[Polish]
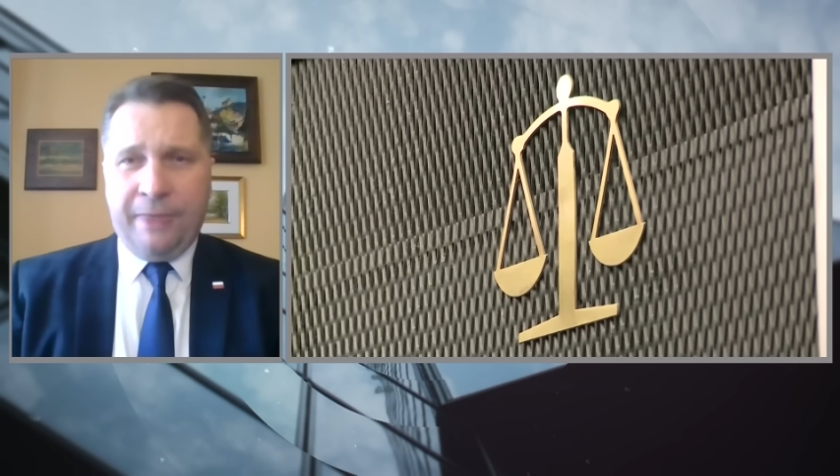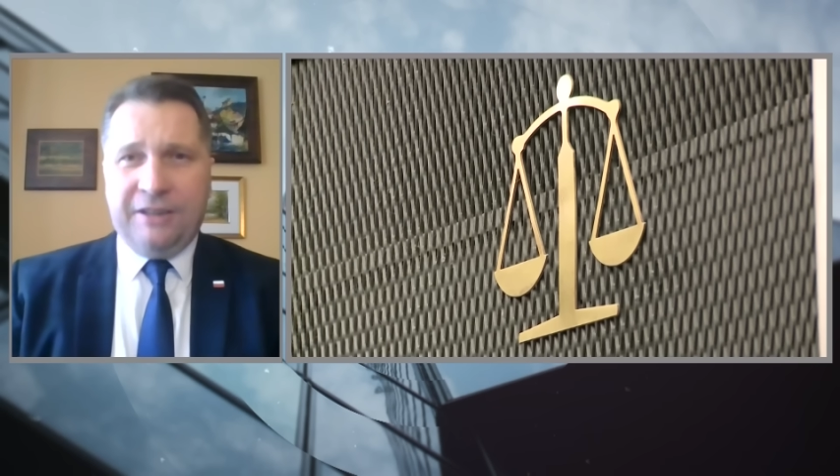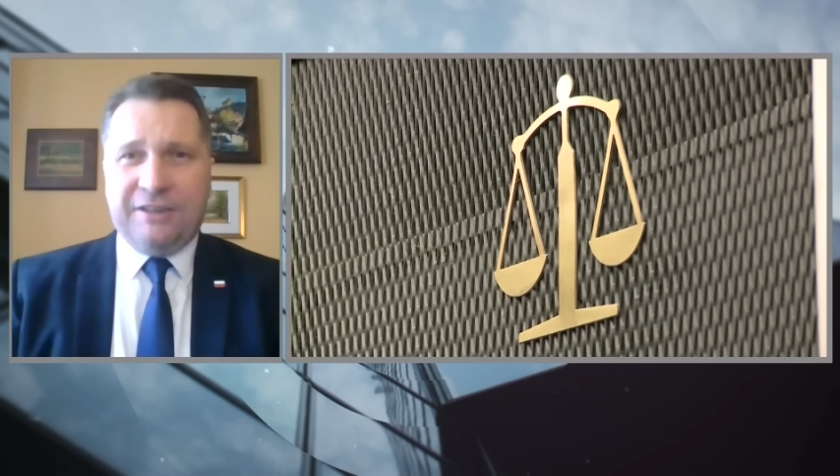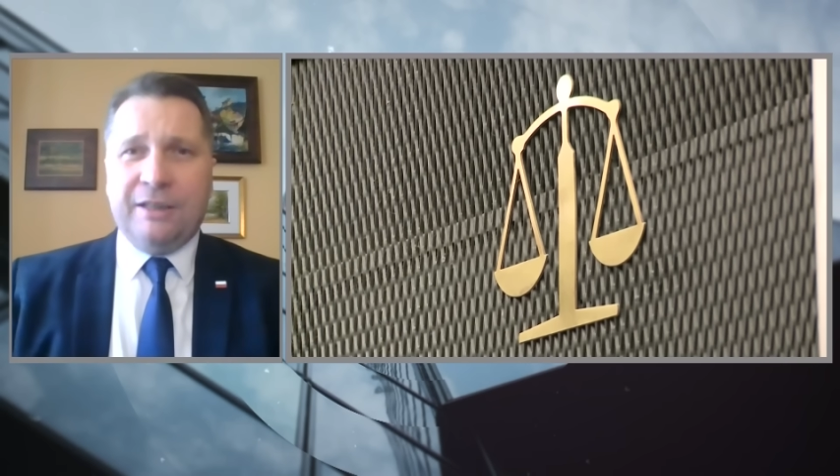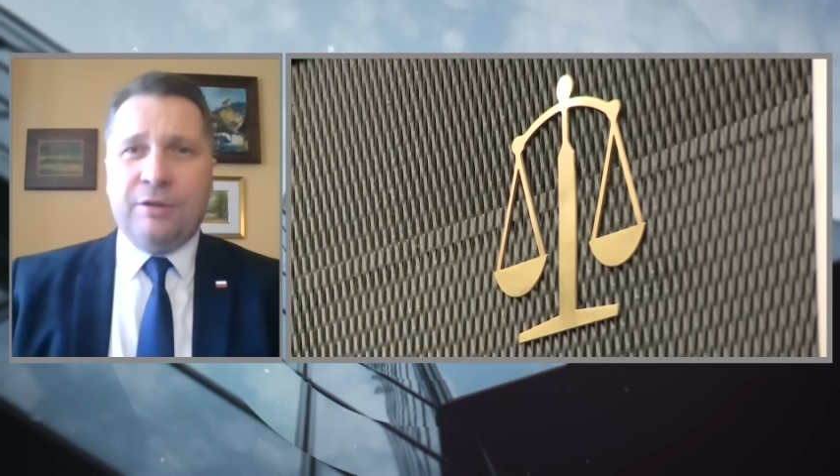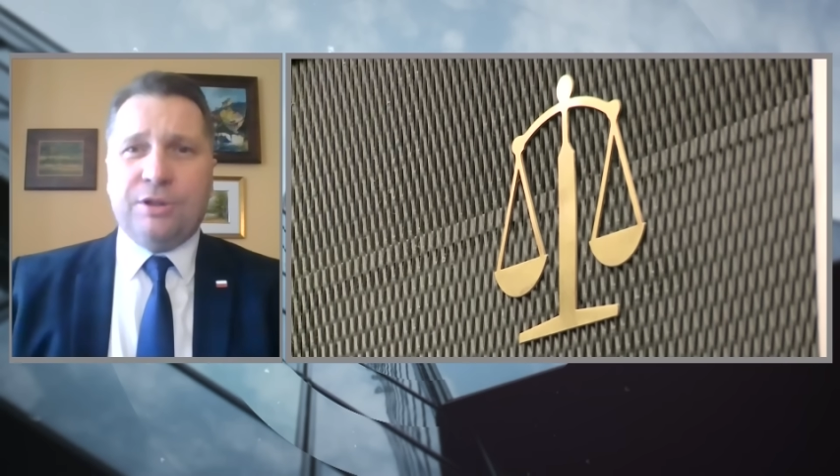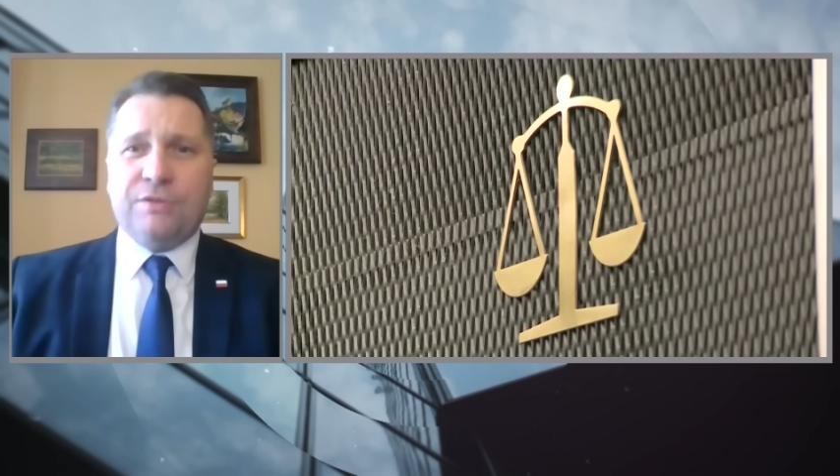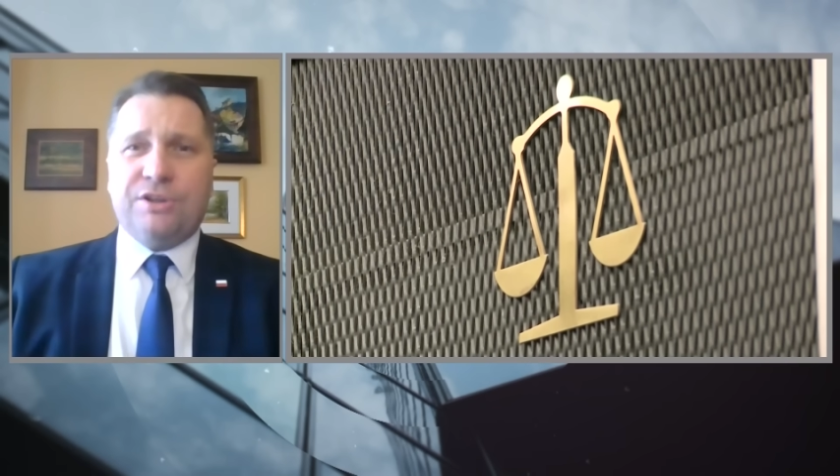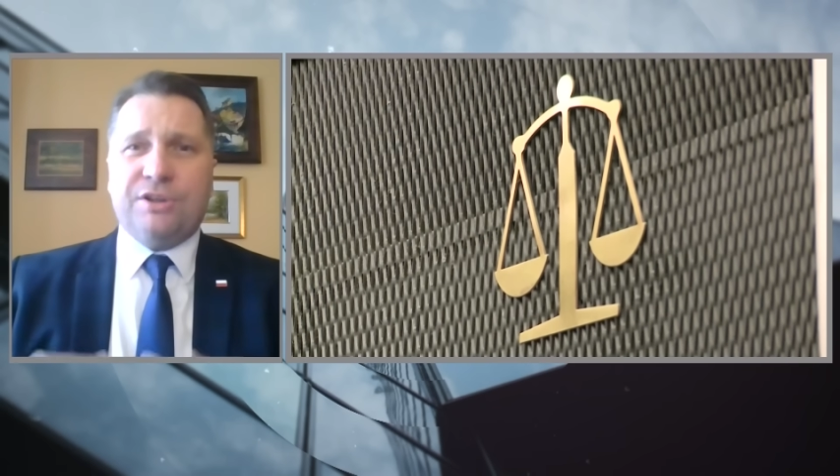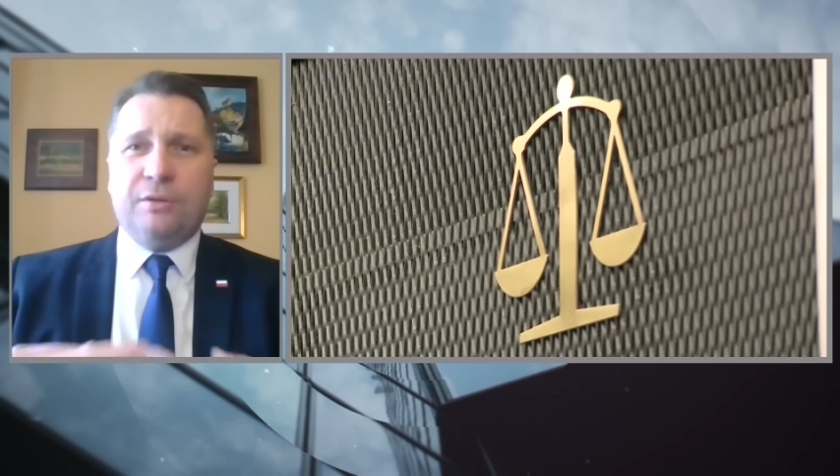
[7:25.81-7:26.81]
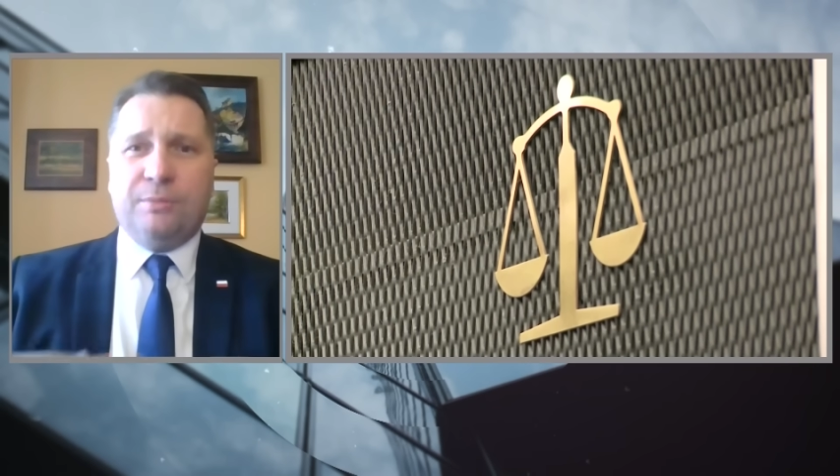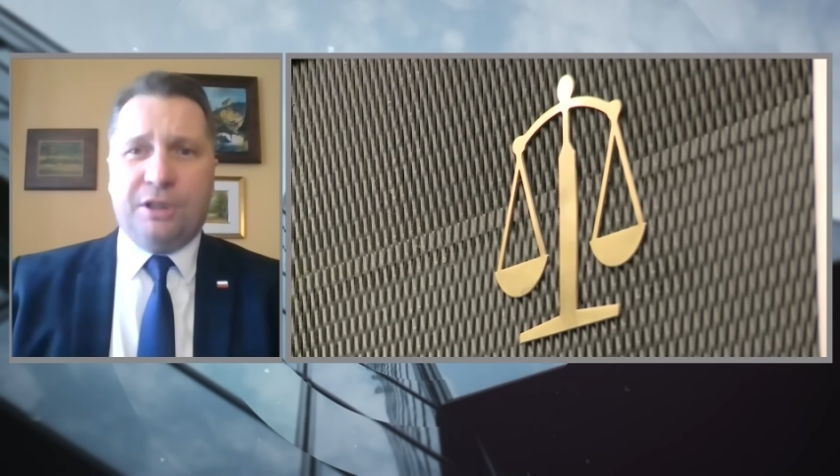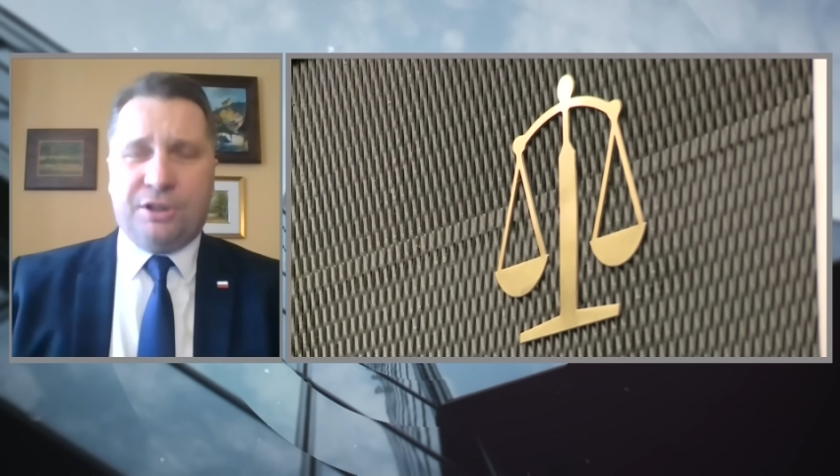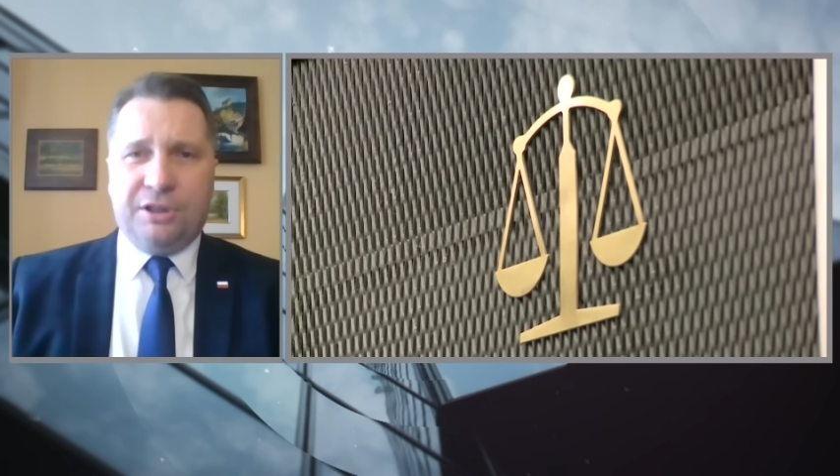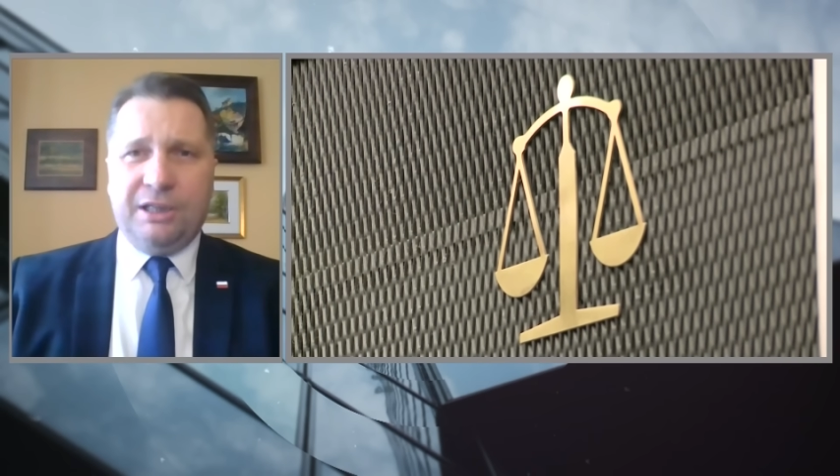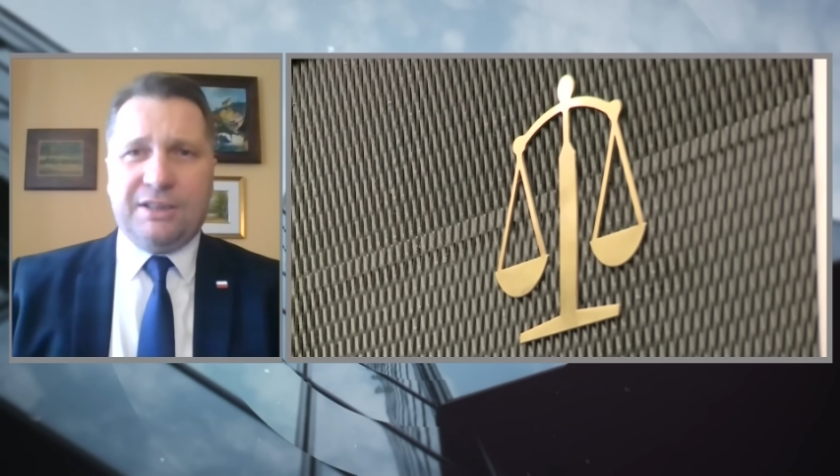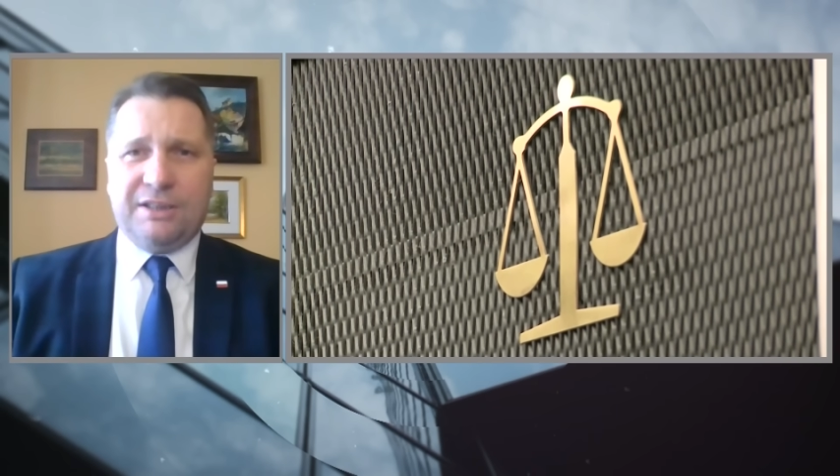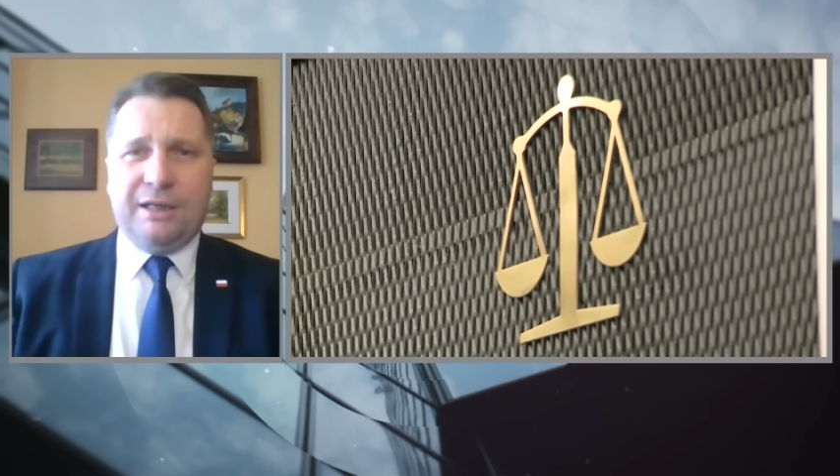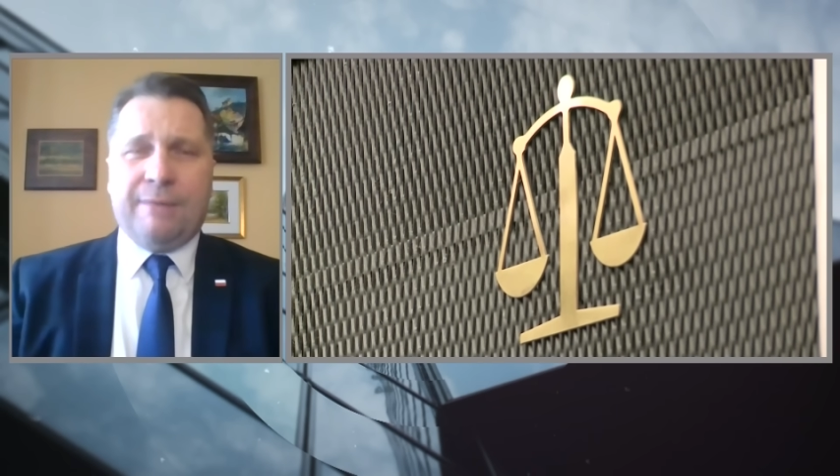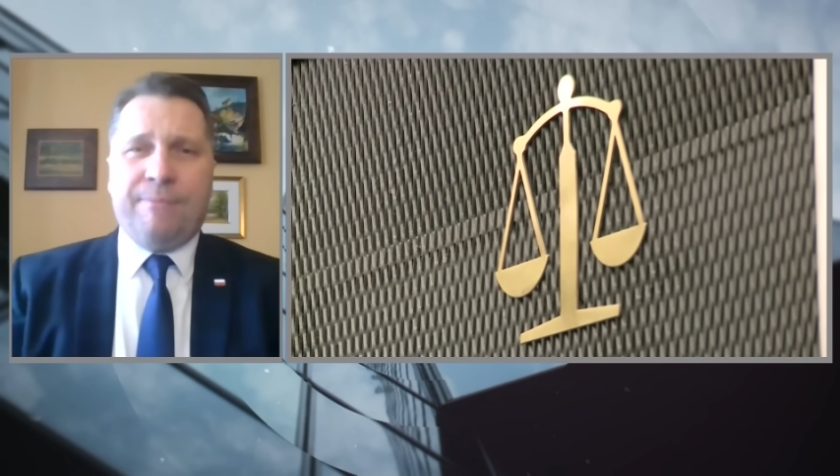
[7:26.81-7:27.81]
I z tego się wszystko bierze. I teraz
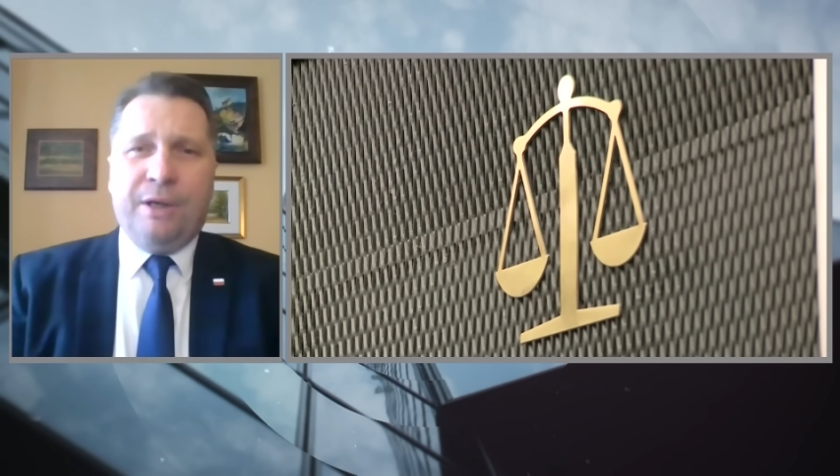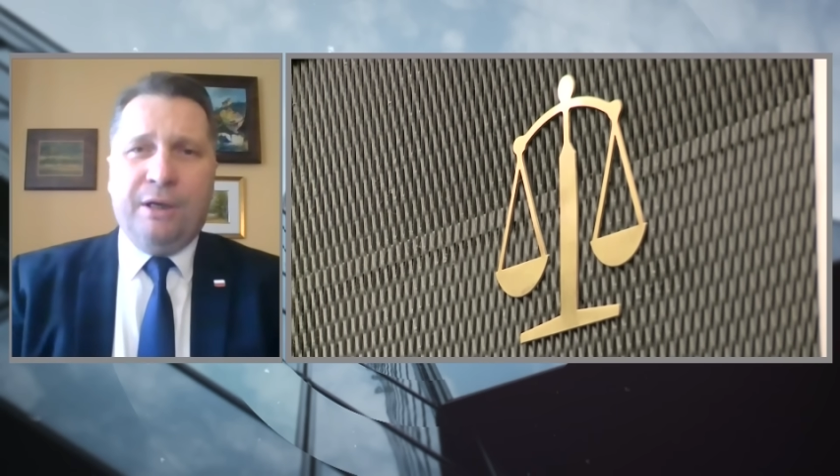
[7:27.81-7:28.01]
tak.